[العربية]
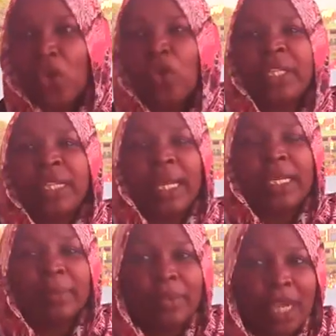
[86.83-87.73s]

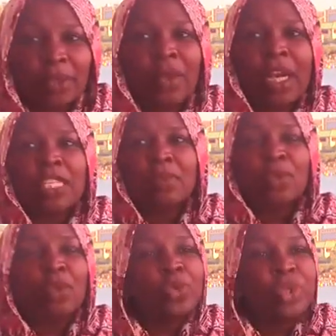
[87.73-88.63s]
والتعليم ذاته لازم
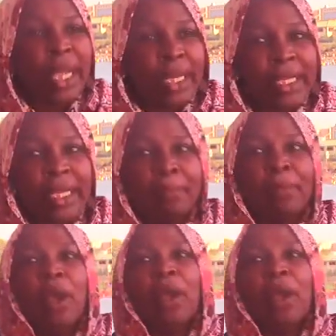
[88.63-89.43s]
يكون تعليم